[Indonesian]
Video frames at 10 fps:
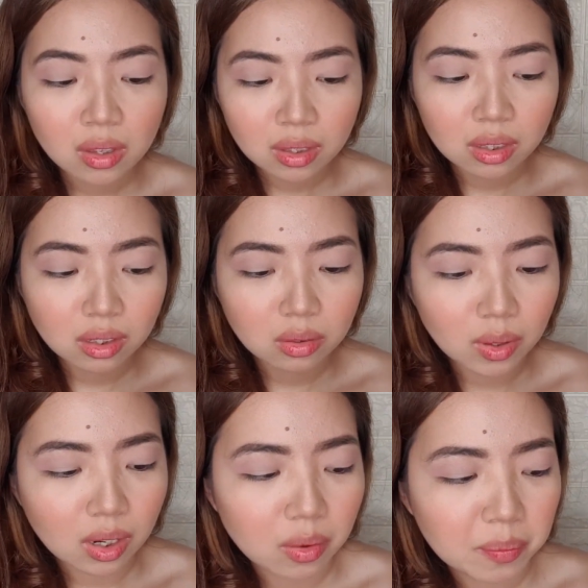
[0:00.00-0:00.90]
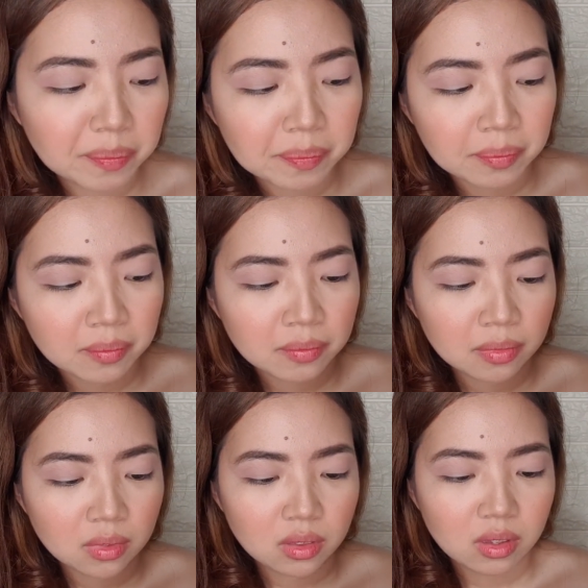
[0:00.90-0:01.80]
kita ganti warna
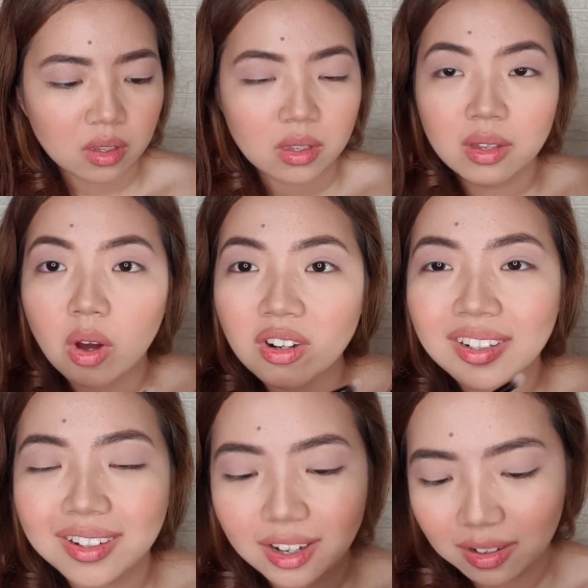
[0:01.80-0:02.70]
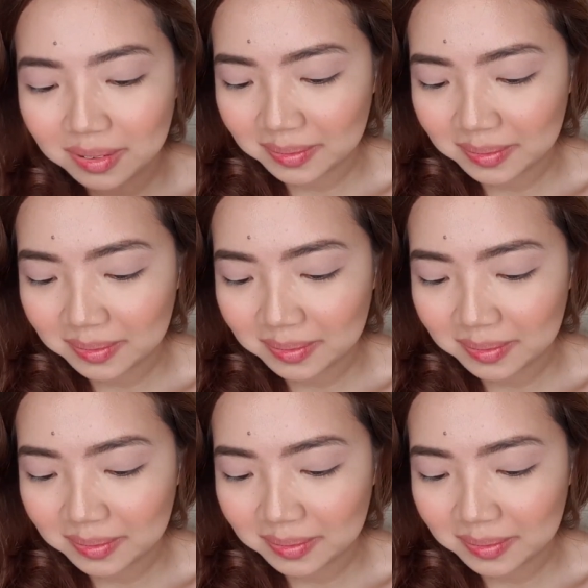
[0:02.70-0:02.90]
on the grill